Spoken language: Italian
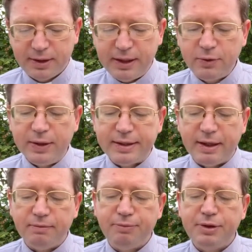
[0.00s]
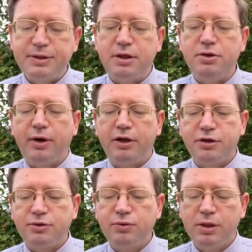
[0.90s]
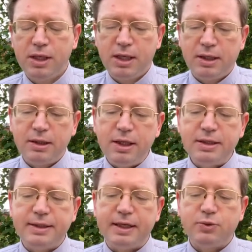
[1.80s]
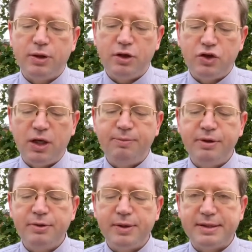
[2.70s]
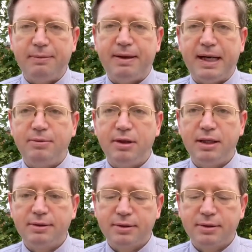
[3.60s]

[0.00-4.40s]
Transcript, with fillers: In quel tempo il Signore Gesù disse ai suoi discepoli questa parabola.